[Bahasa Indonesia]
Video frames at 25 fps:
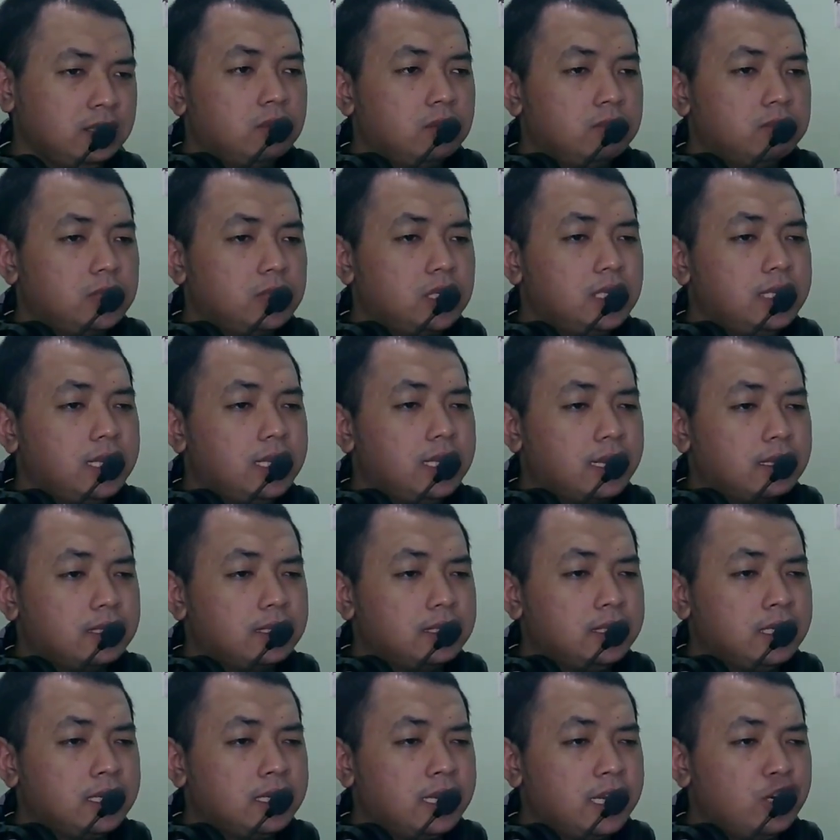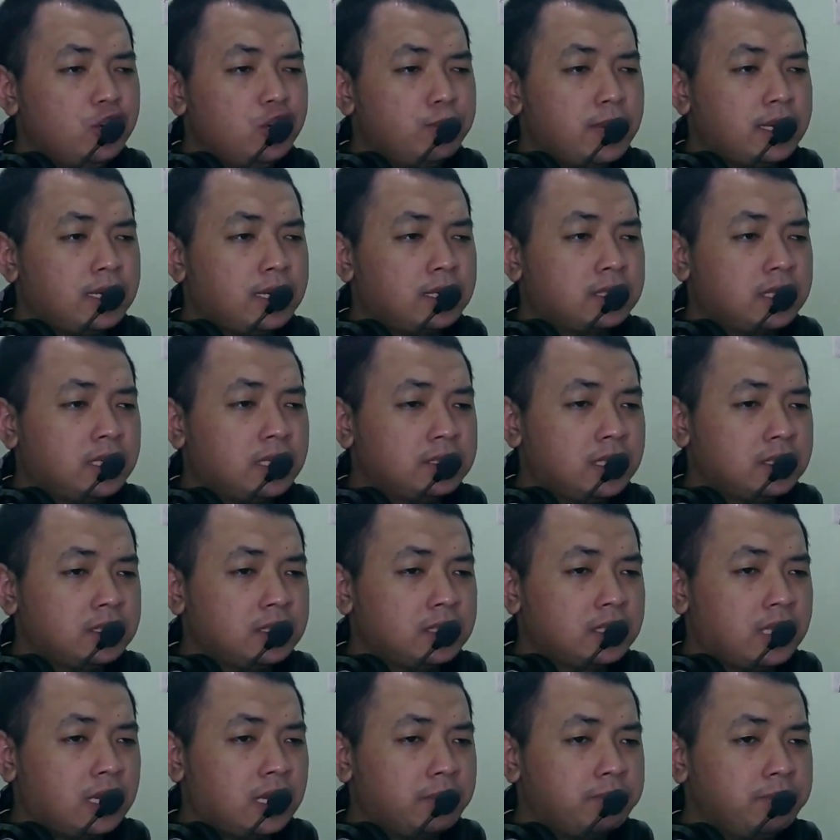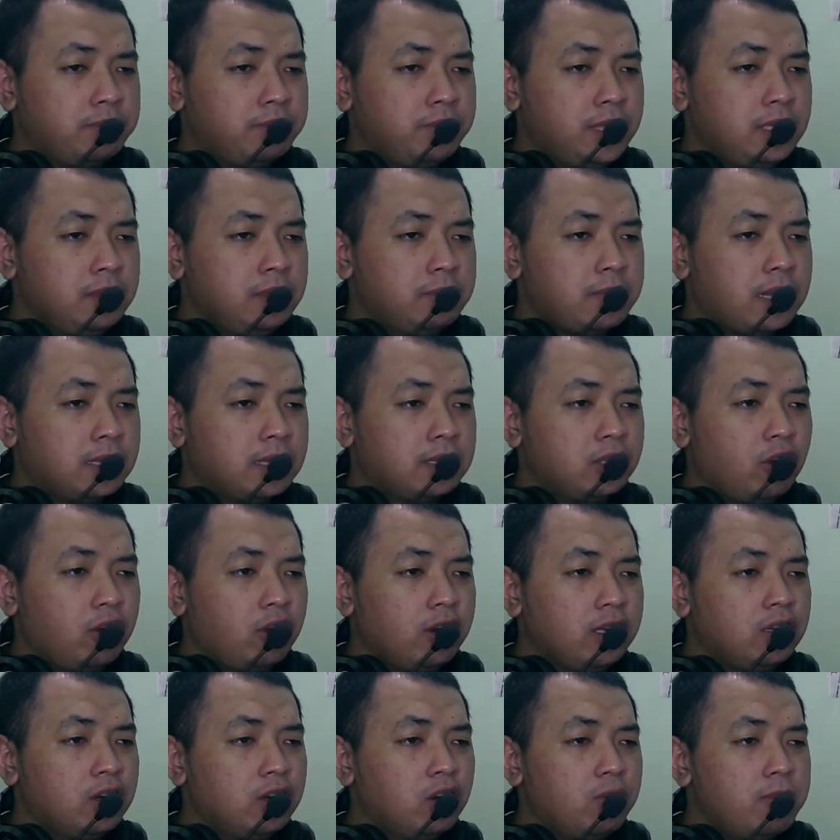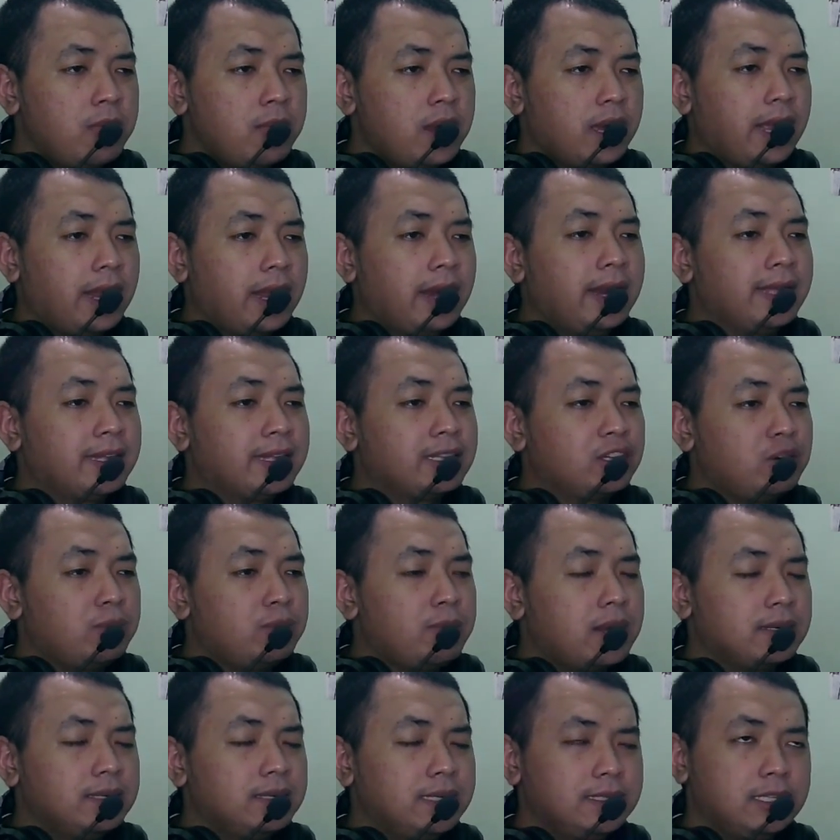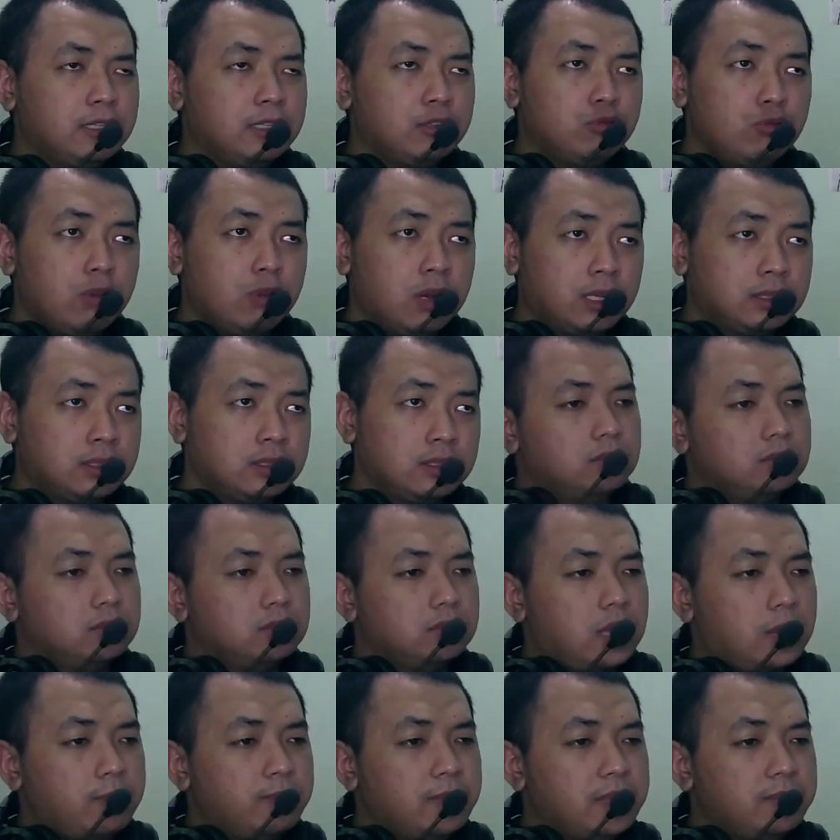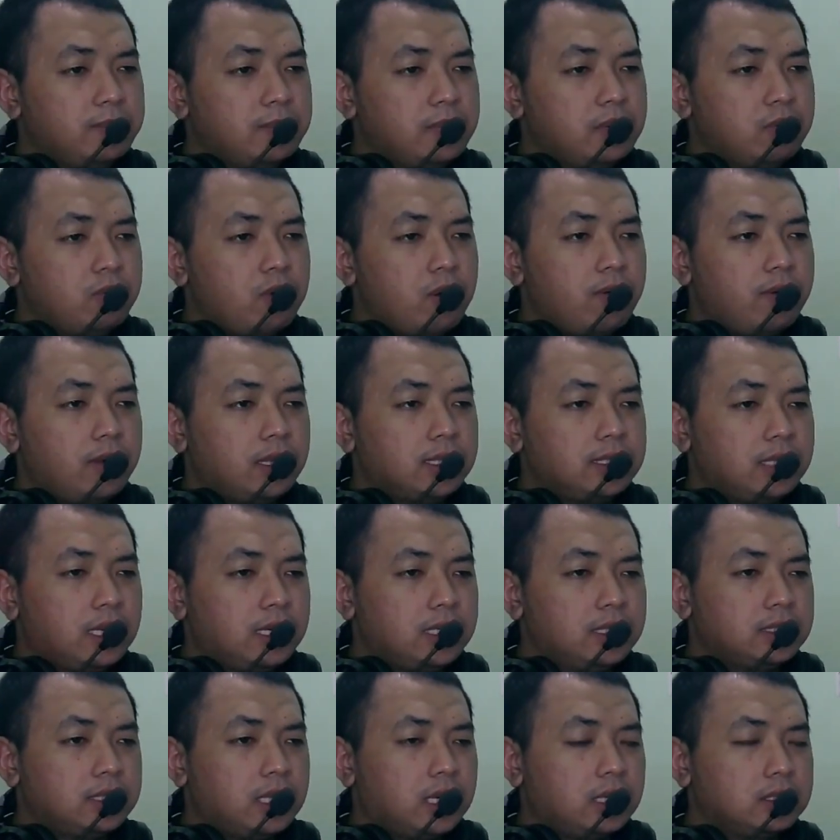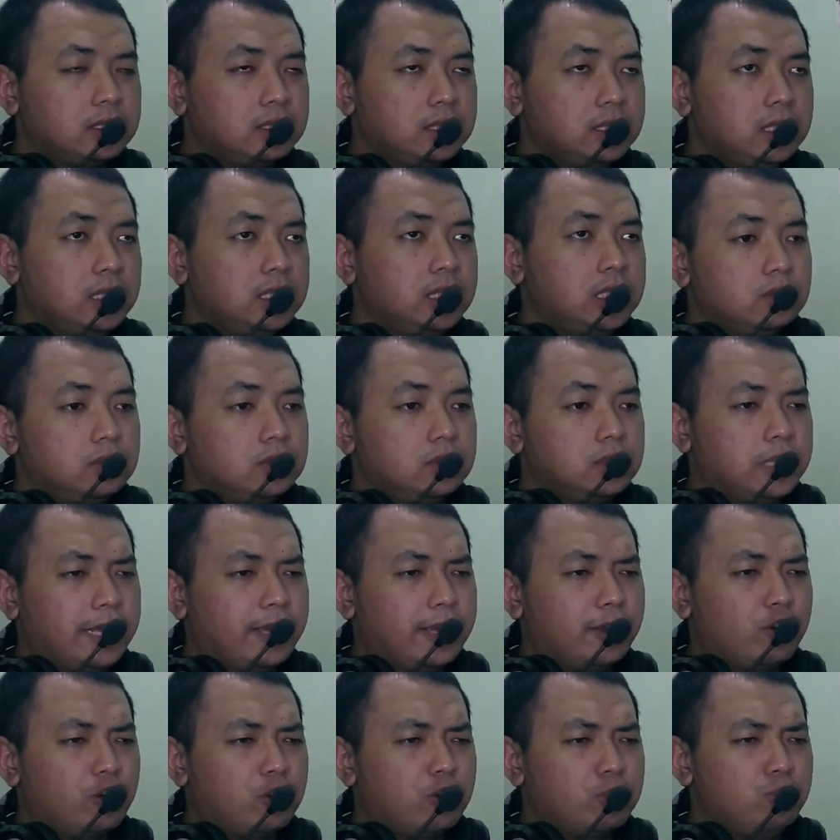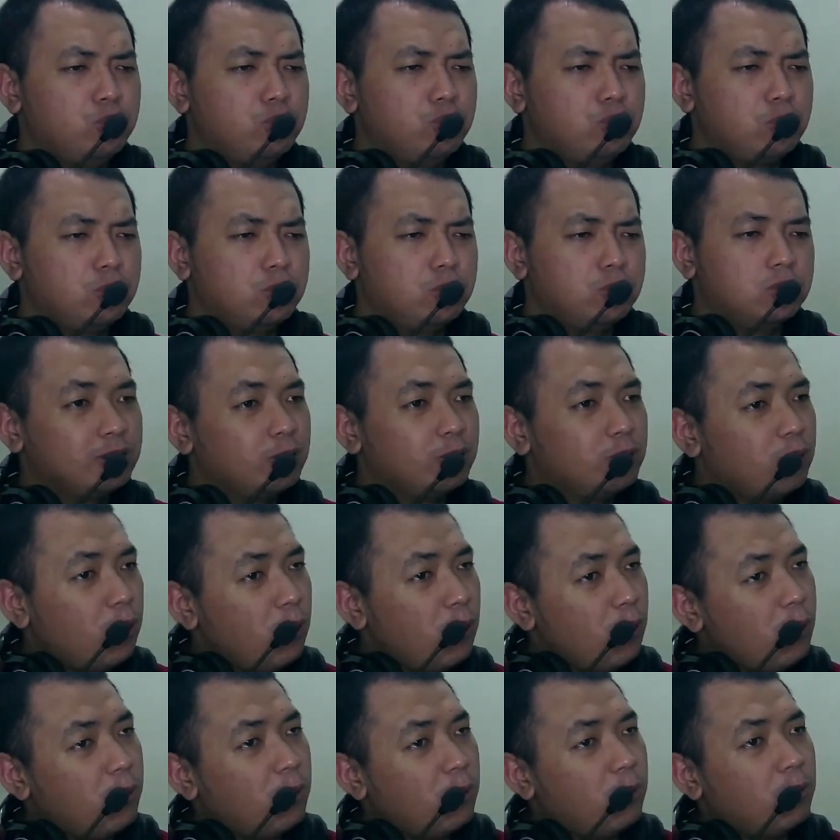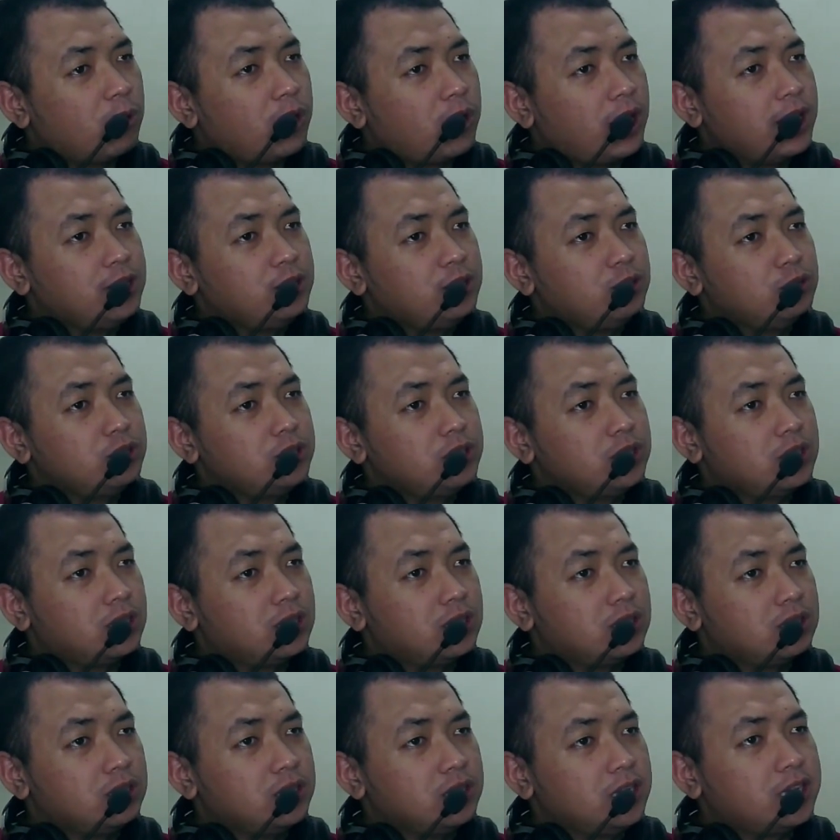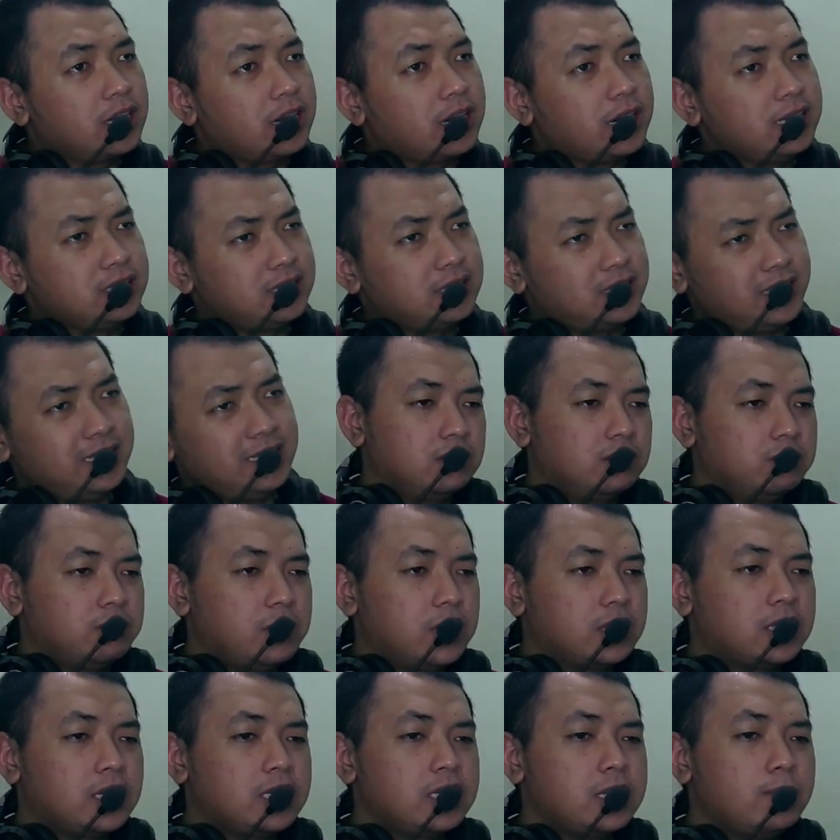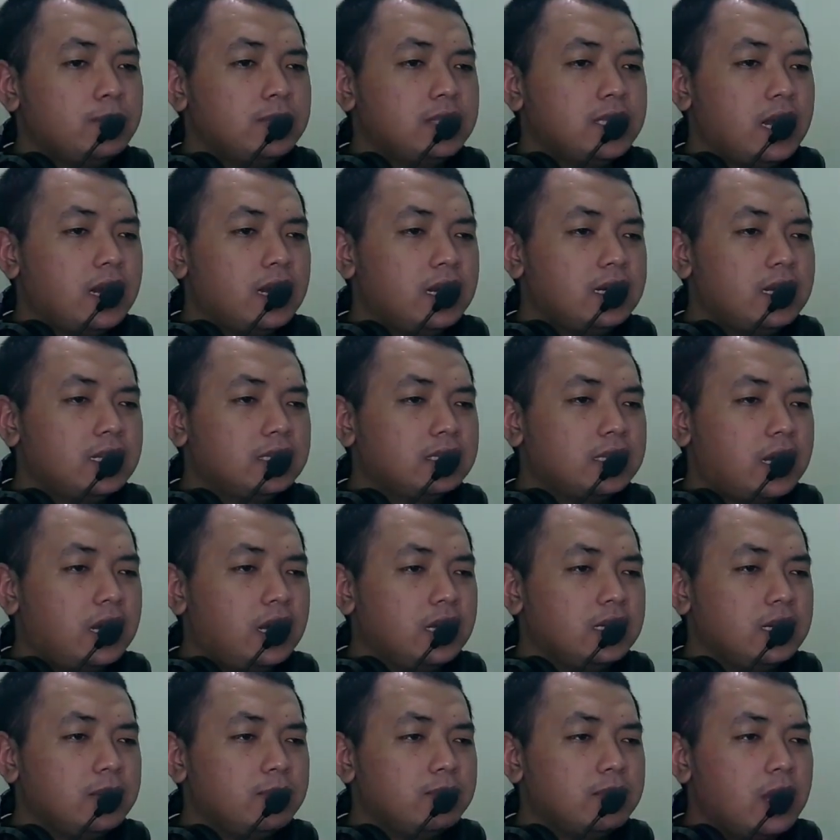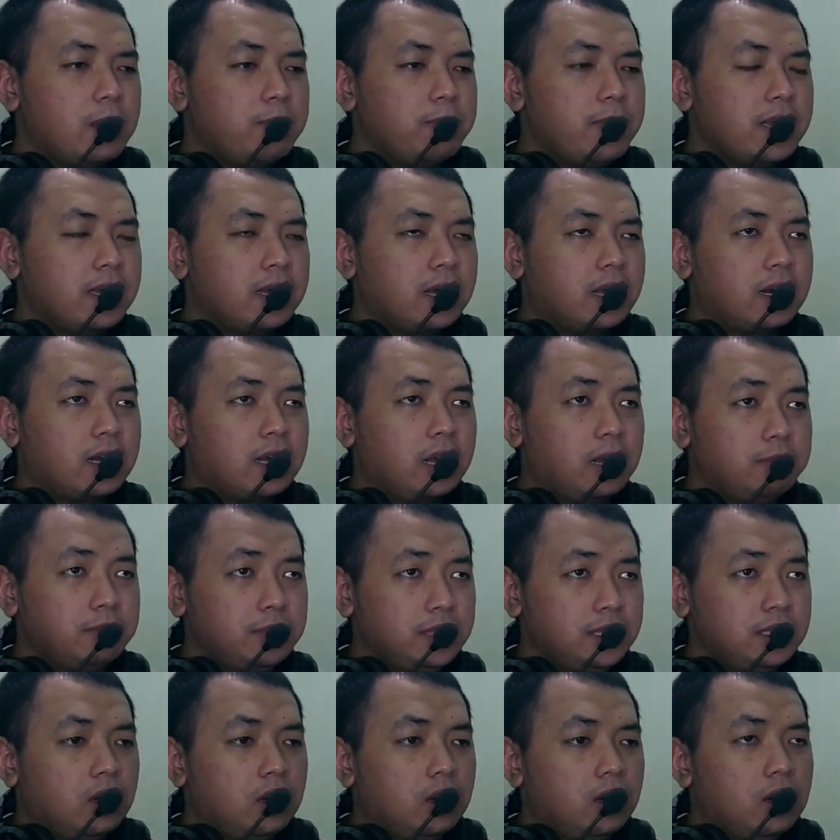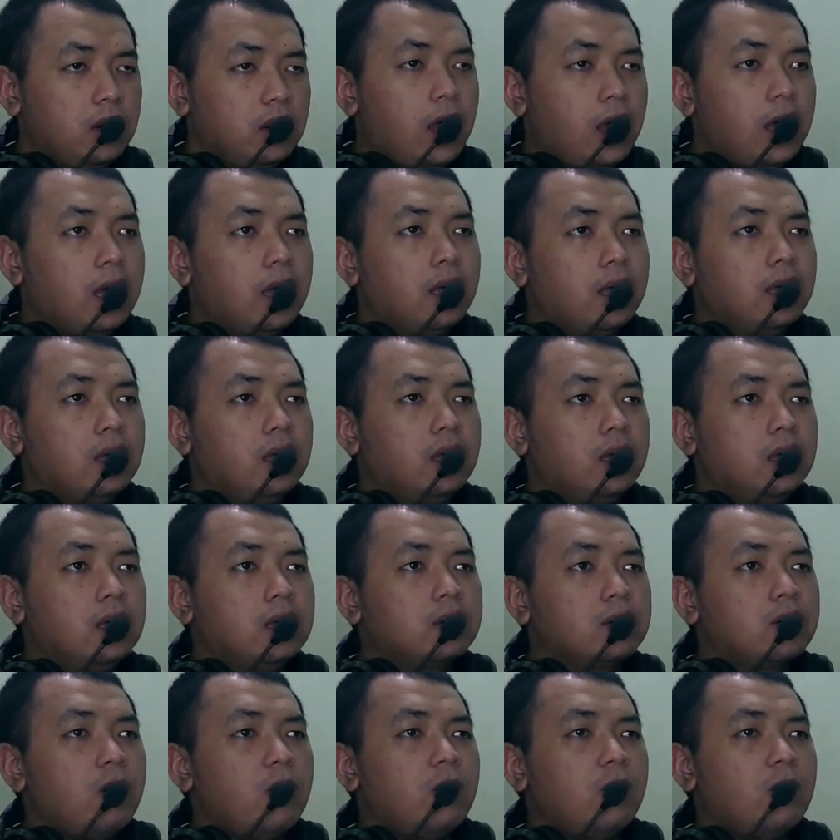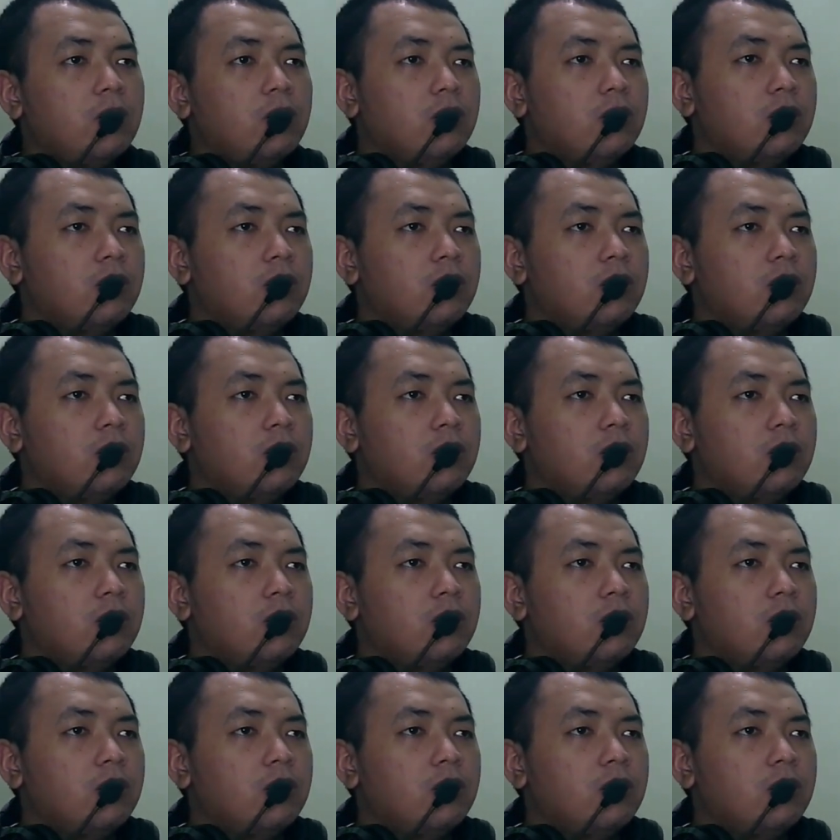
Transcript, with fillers: mendeteksi kehidupan raksasa tetapi mati oleh gelombang elektromagnetik kuat kami mewawancari saksi, seekor burung. Oh, kaijunya. Ih, keren sih. Matanya menyala dan tangannya menggapai ke arah kami. Lah, kok